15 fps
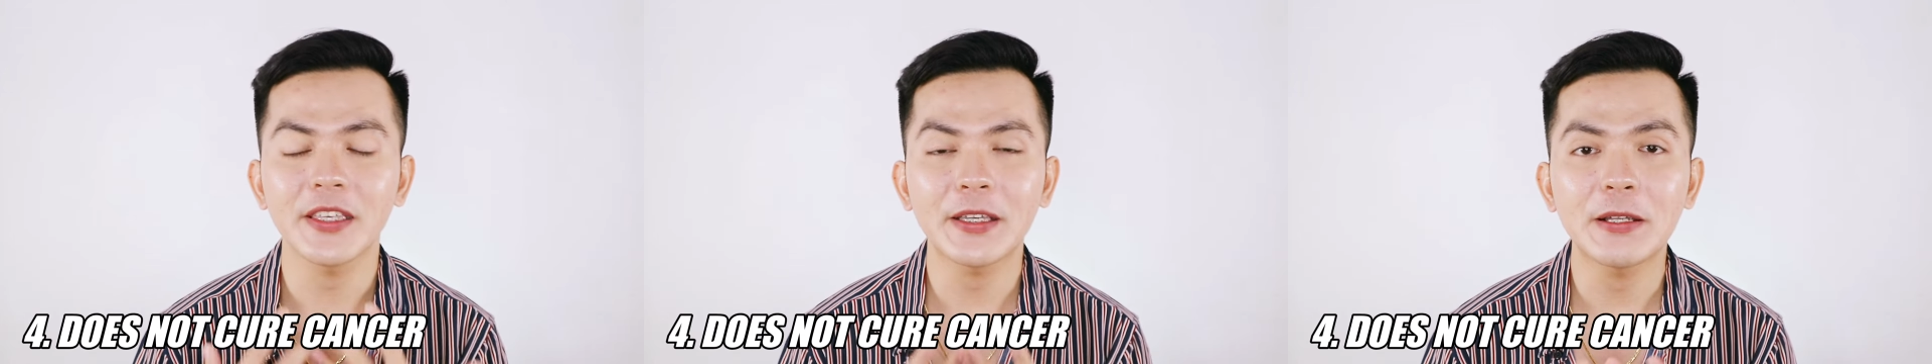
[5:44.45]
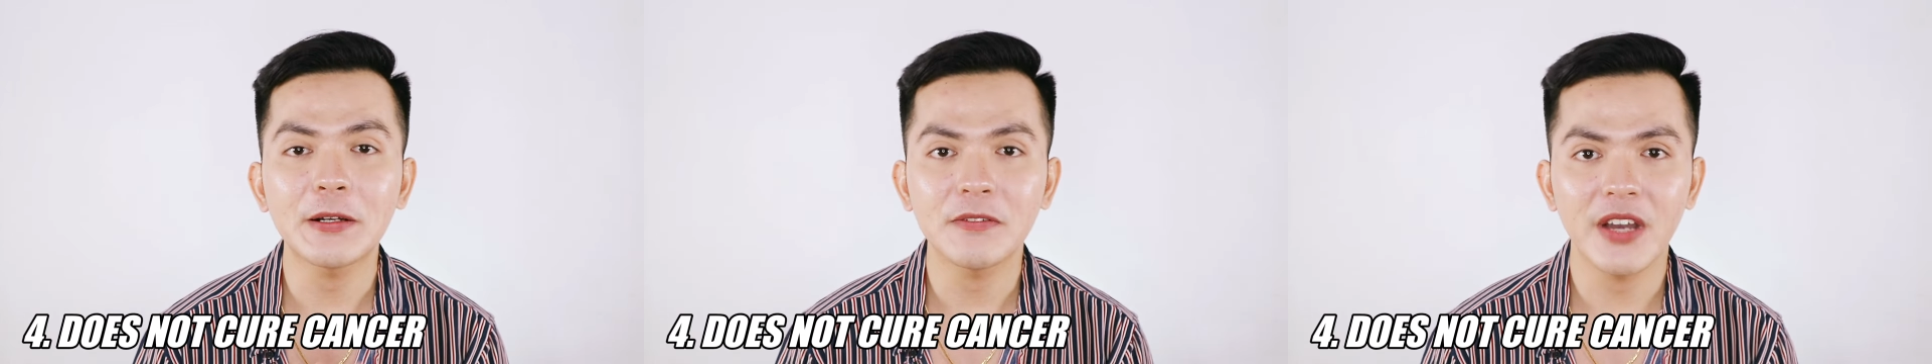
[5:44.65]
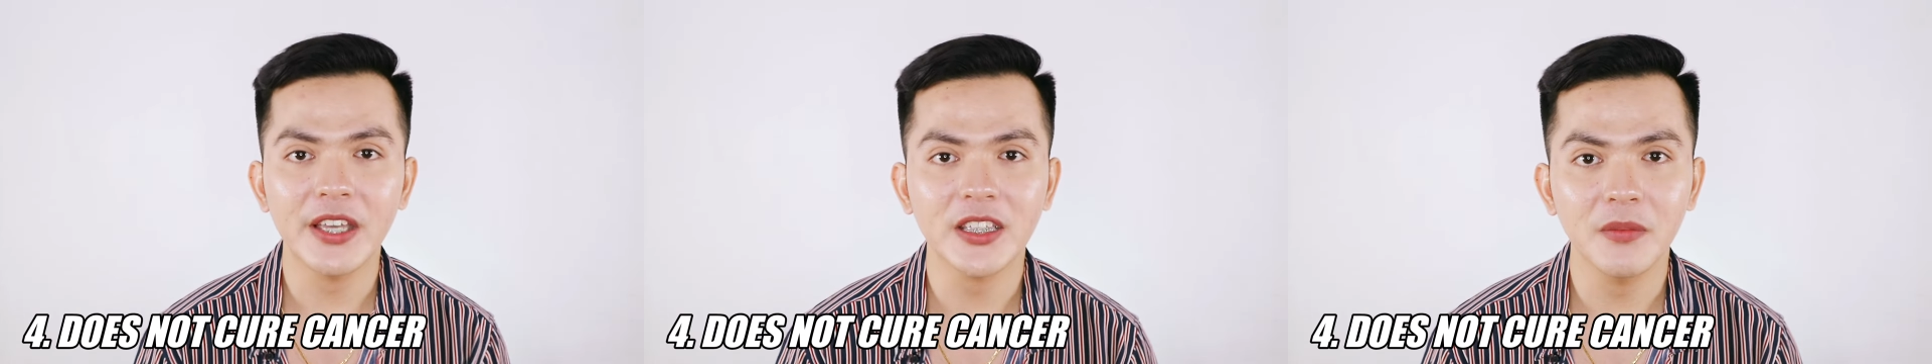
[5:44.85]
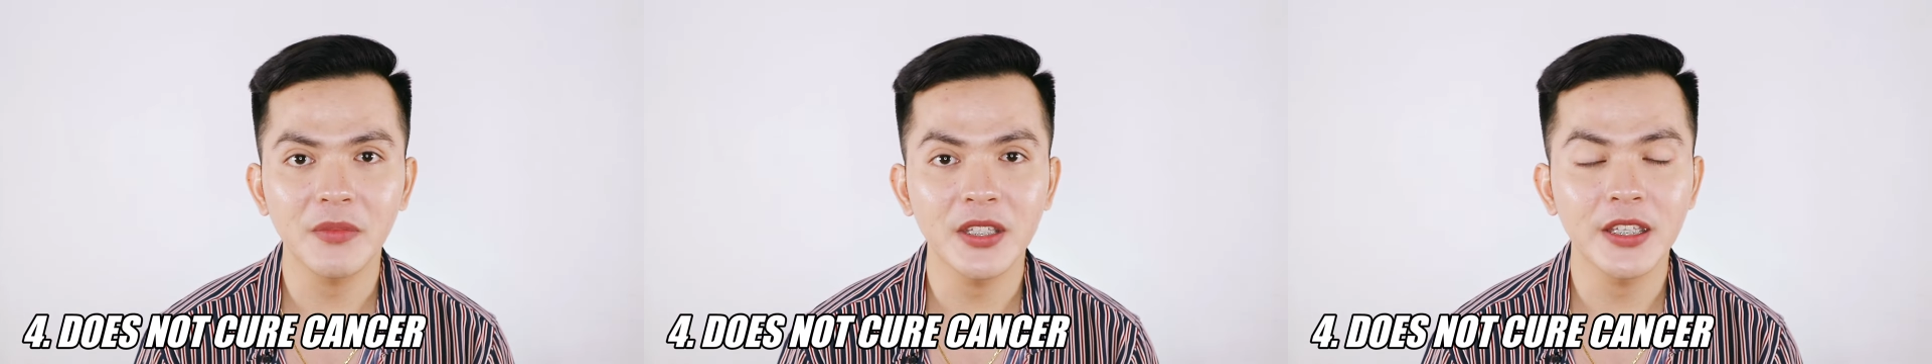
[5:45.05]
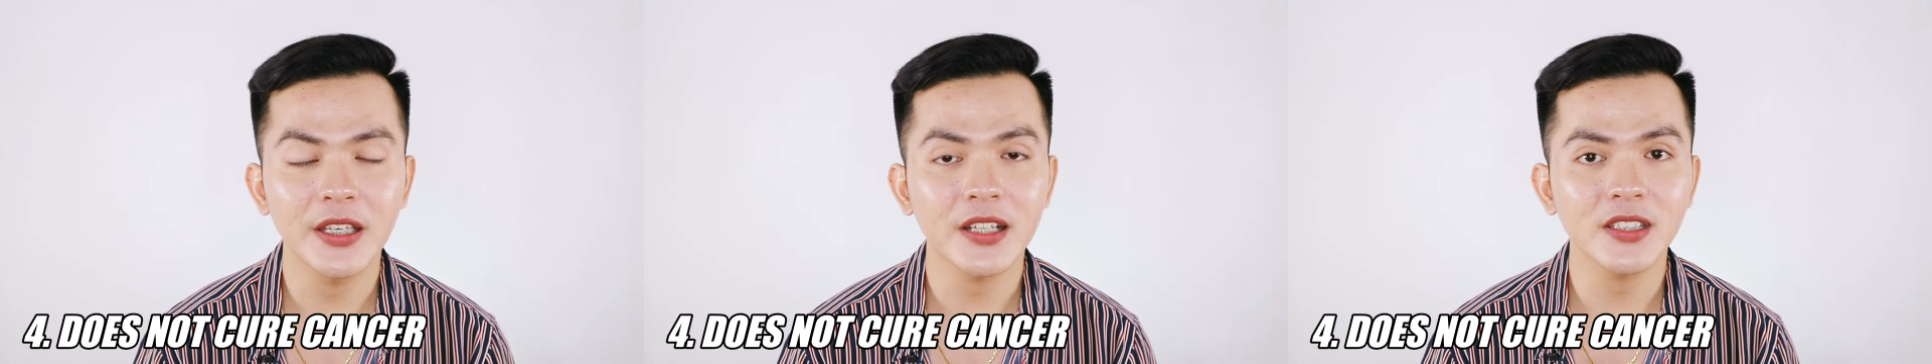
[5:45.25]
take ng
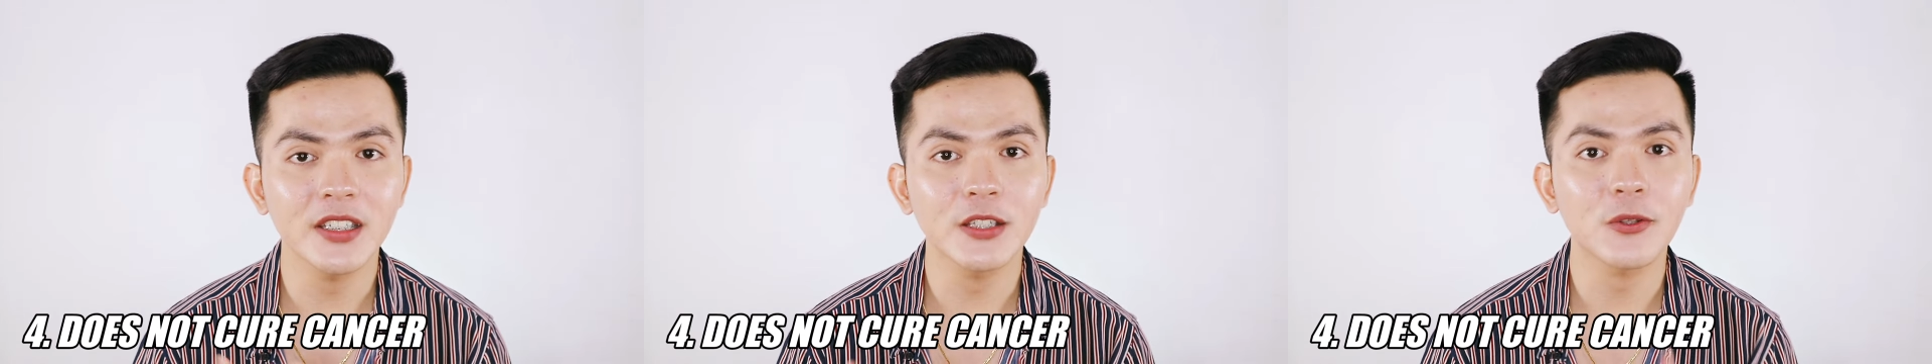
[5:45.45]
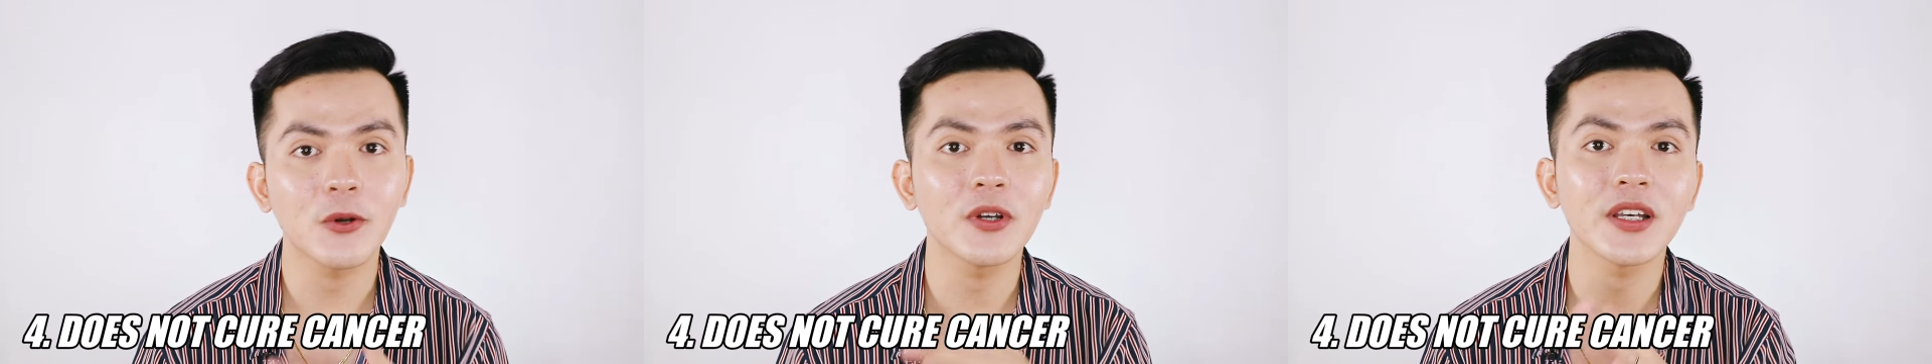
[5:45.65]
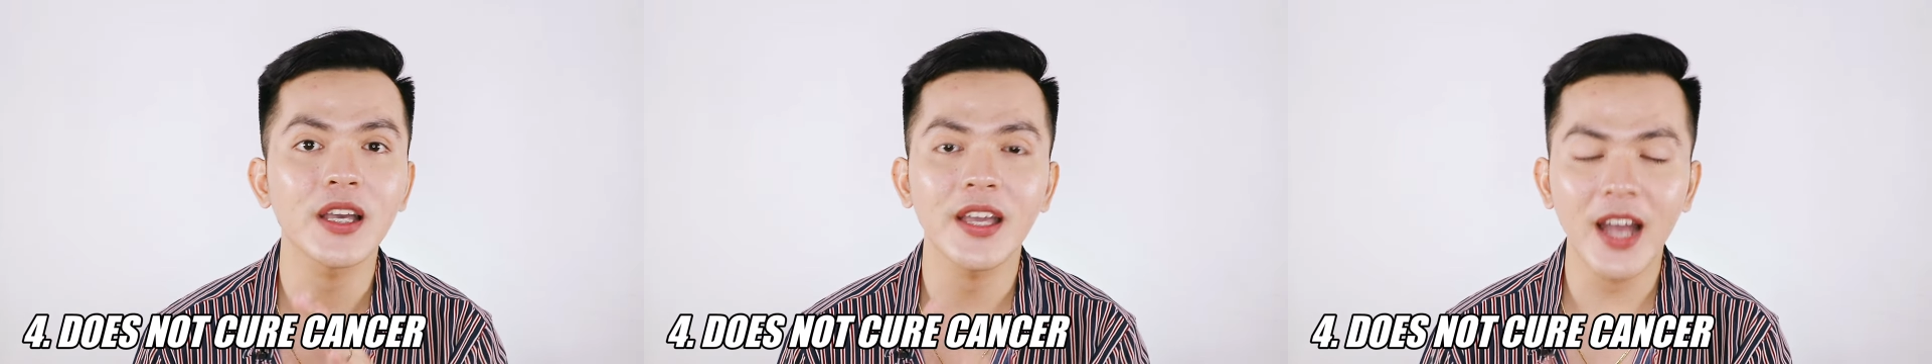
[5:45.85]
vitamin E kasi ito eh,